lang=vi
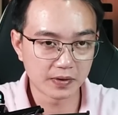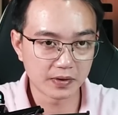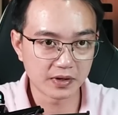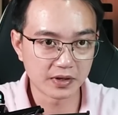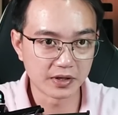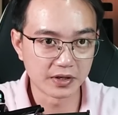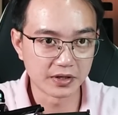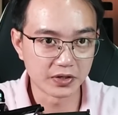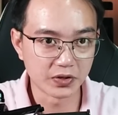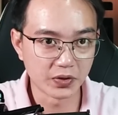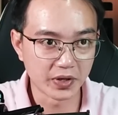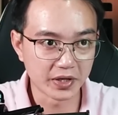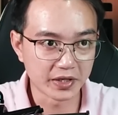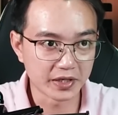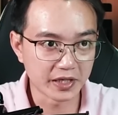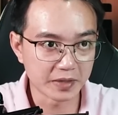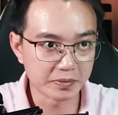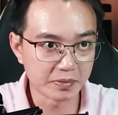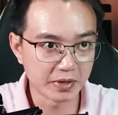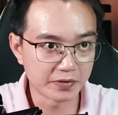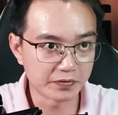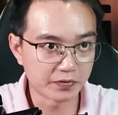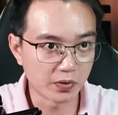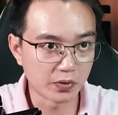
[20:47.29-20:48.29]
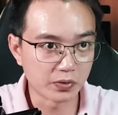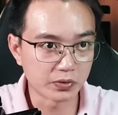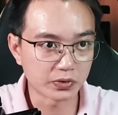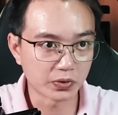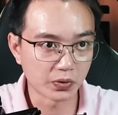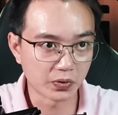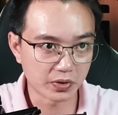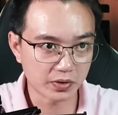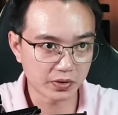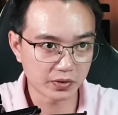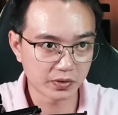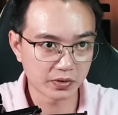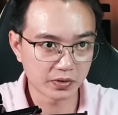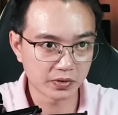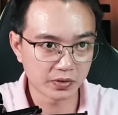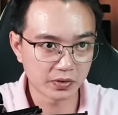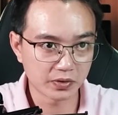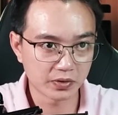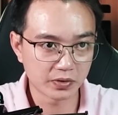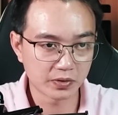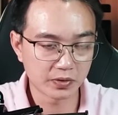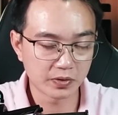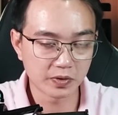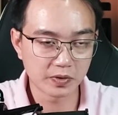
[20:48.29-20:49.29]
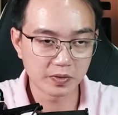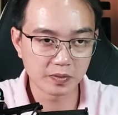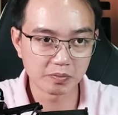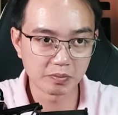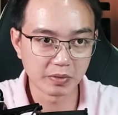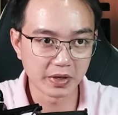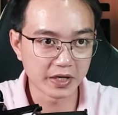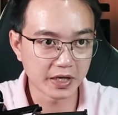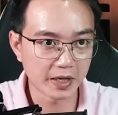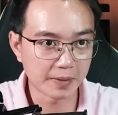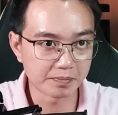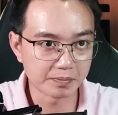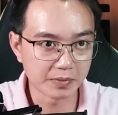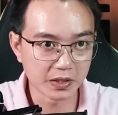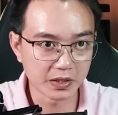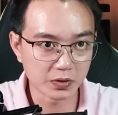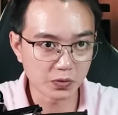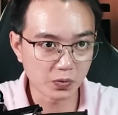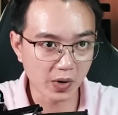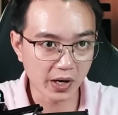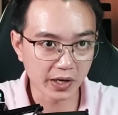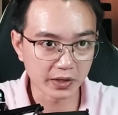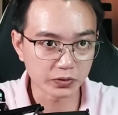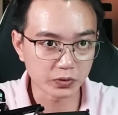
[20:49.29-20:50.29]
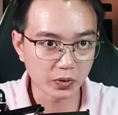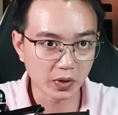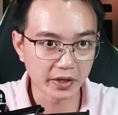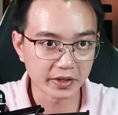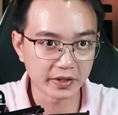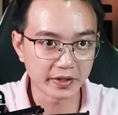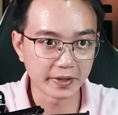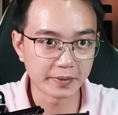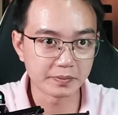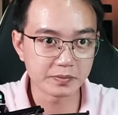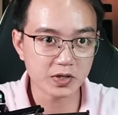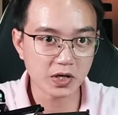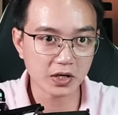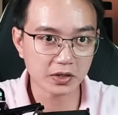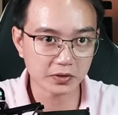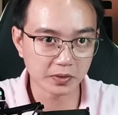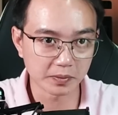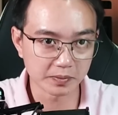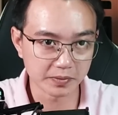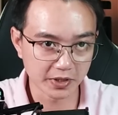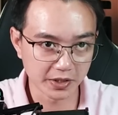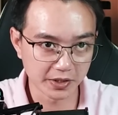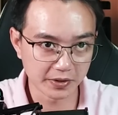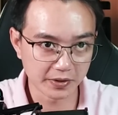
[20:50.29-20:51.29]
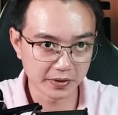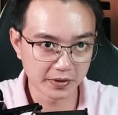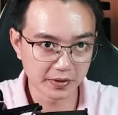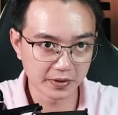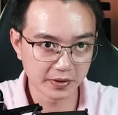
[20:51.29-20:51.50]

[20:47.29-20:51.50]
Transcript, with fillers: người luyện lại bị phụ thuộc, bị âm binh hoàn toàn kiểm soát tâm trí.